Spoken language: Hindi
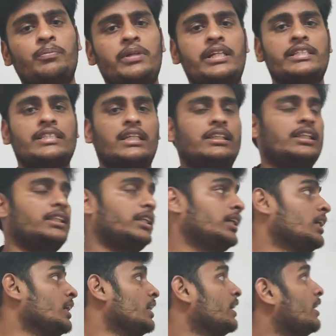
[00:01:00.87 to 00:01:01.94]
फॉर्म में लिख सकते थे
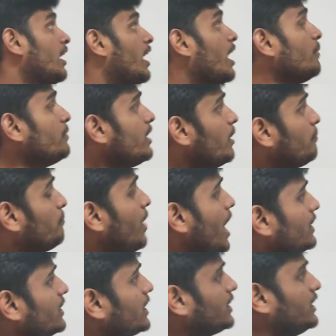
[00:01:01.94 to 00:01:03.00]
अब
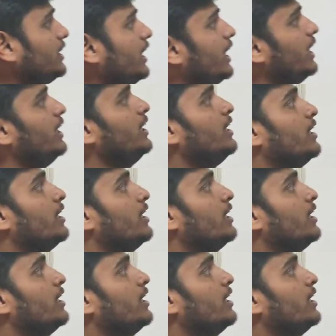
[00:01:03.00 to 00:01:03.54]
बात आती है